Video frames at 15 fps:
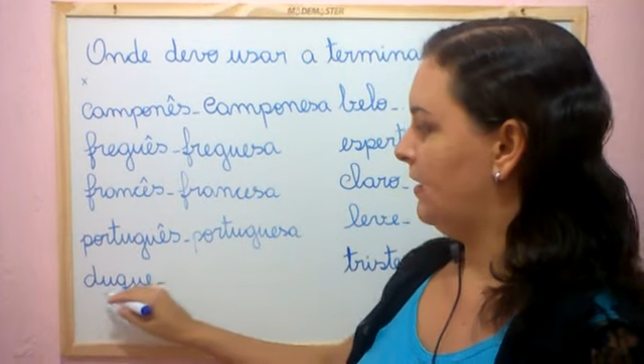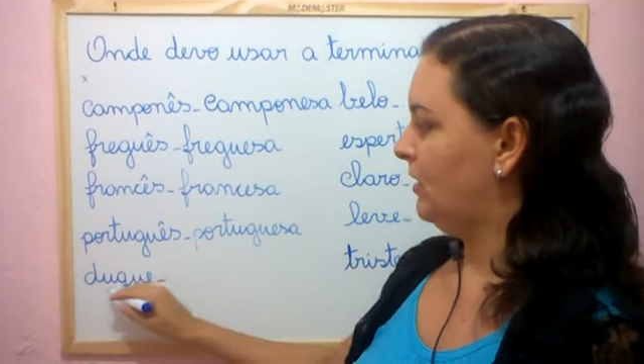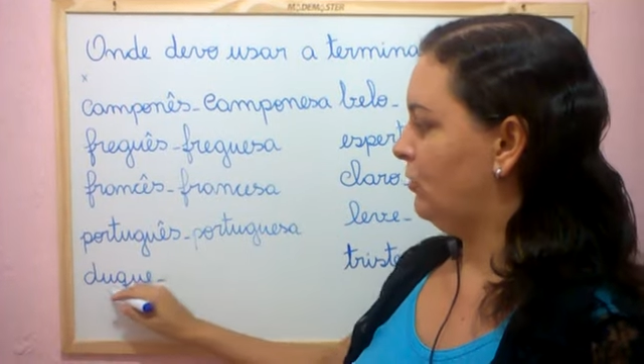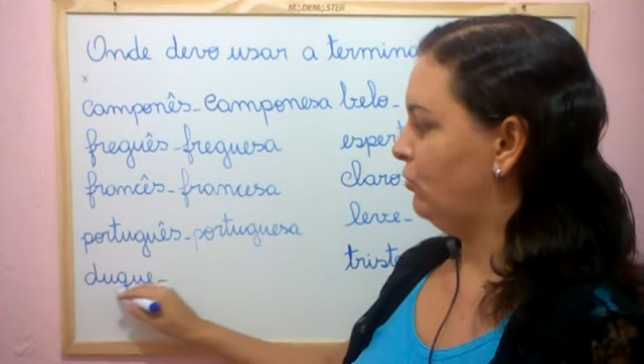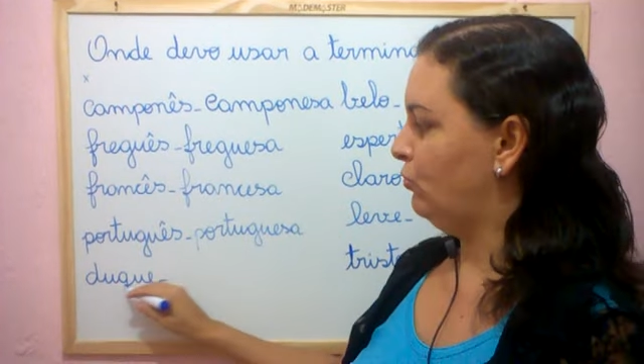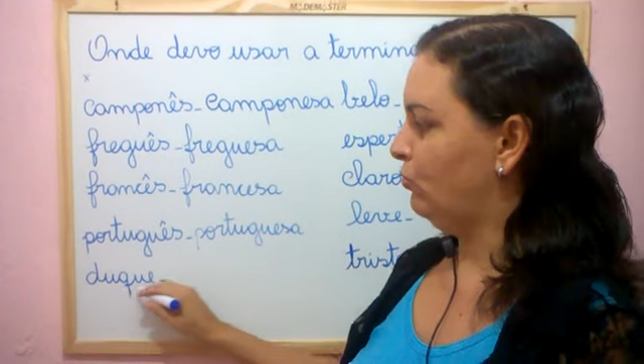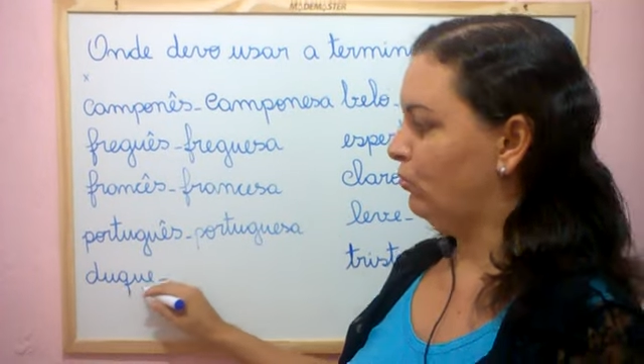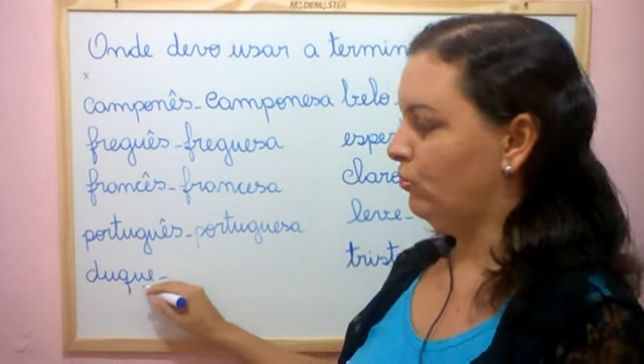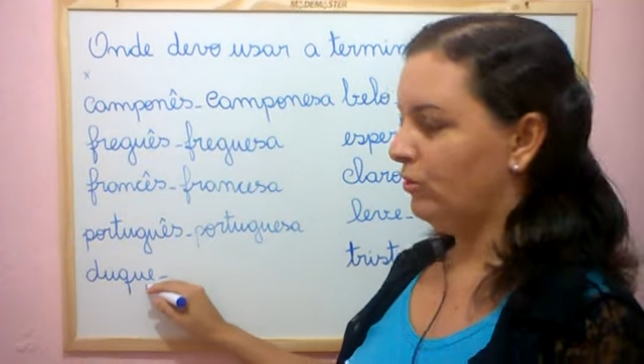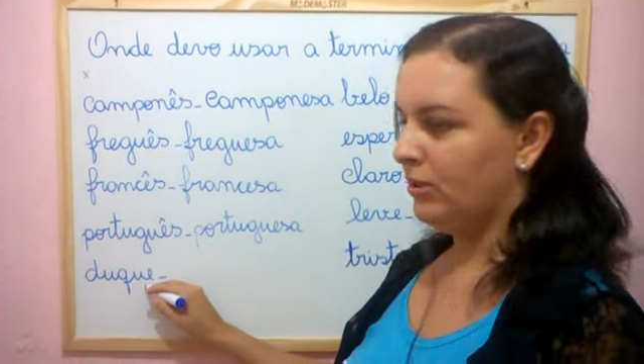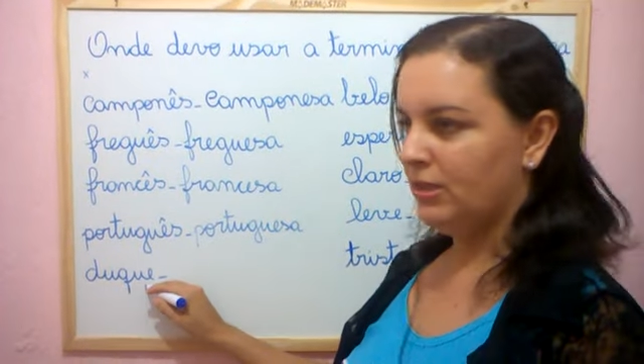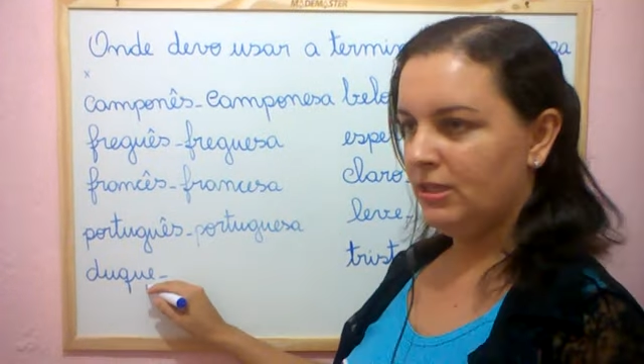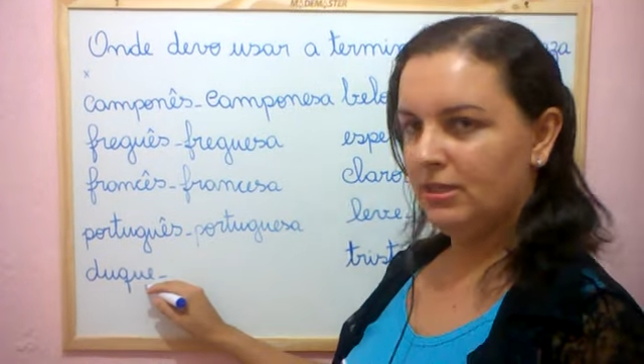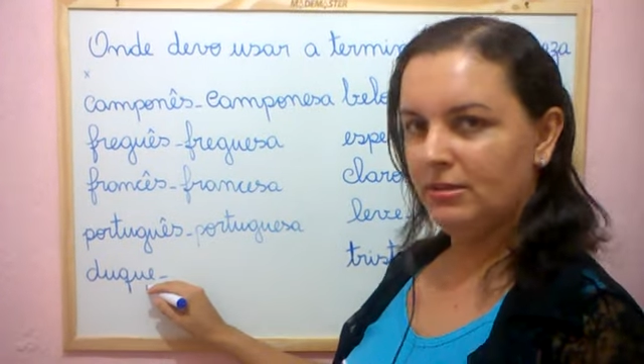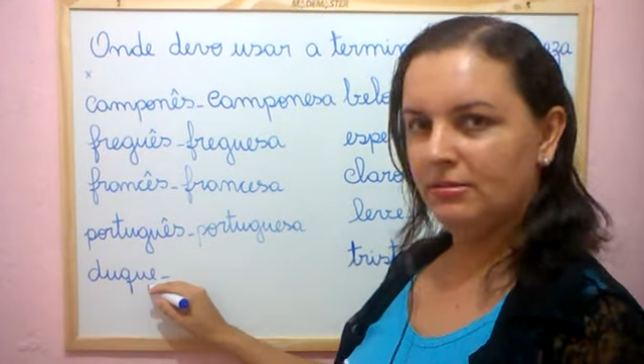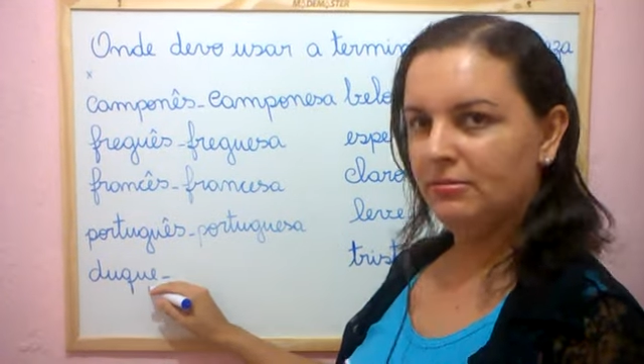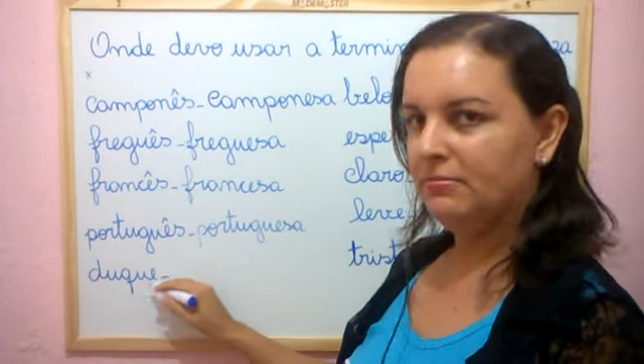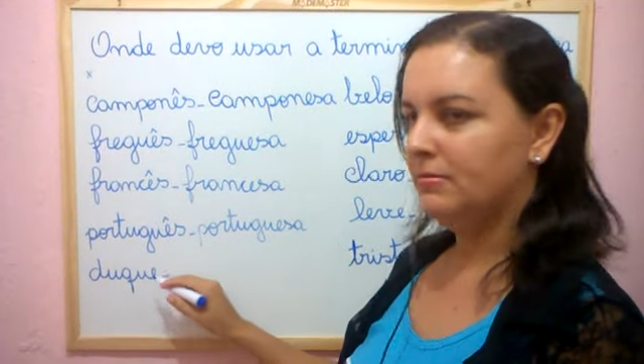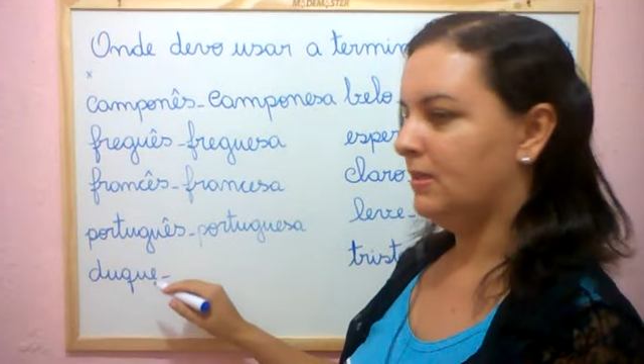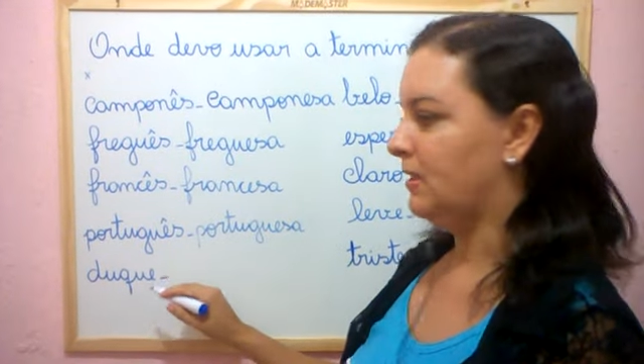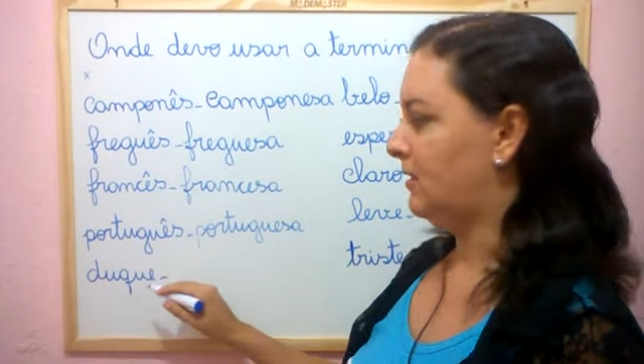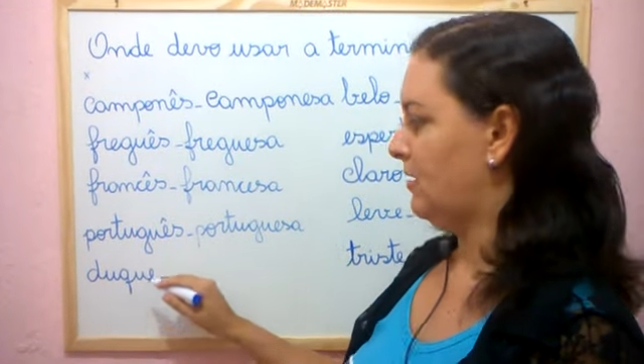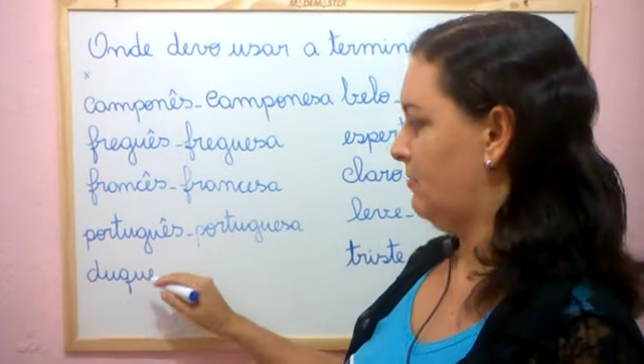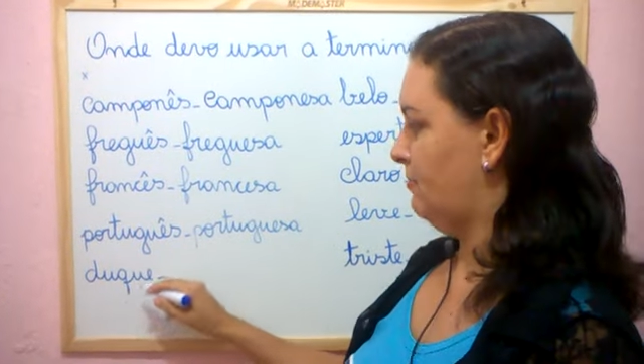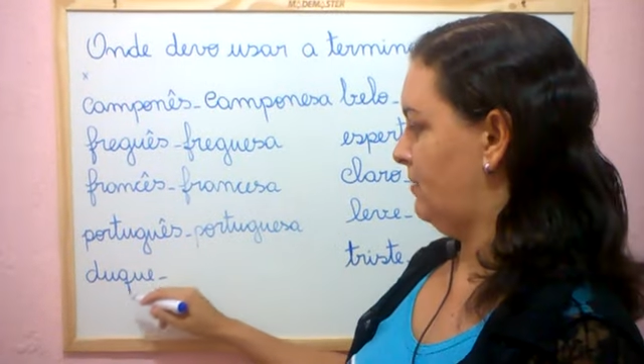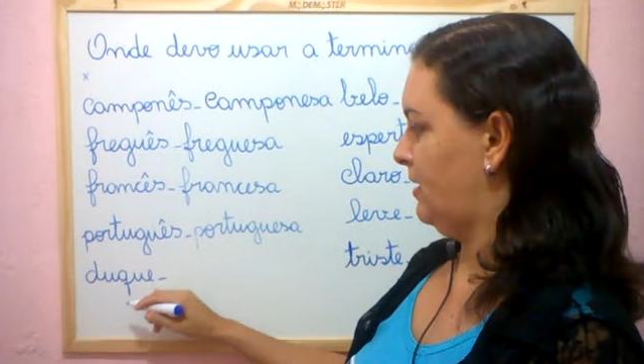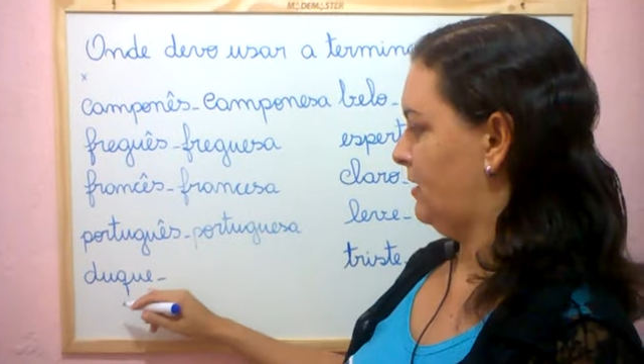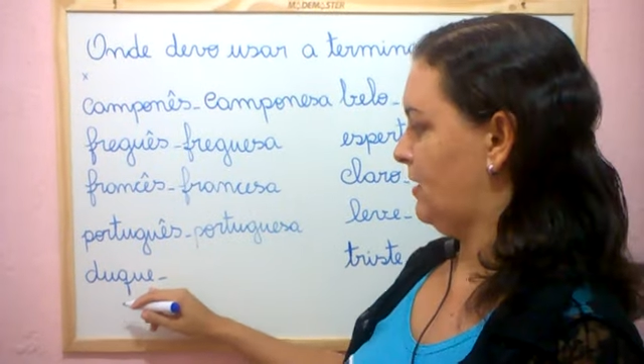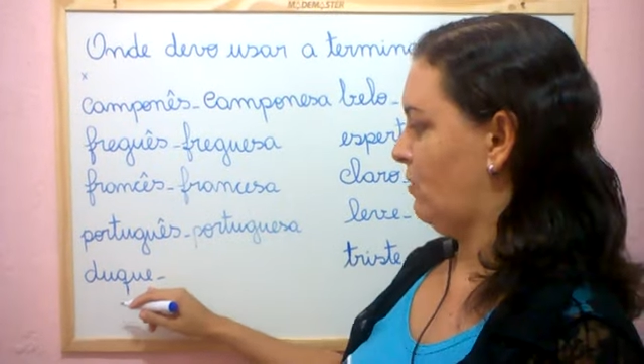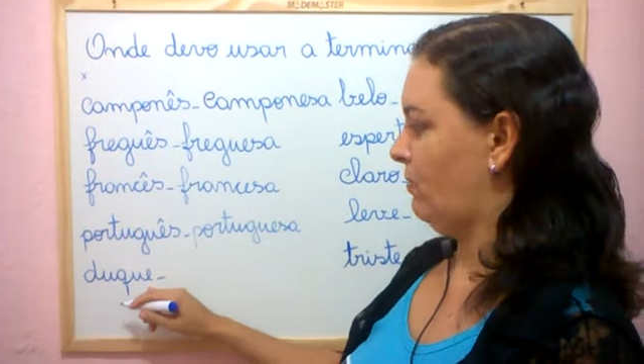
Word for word: E duque, que também é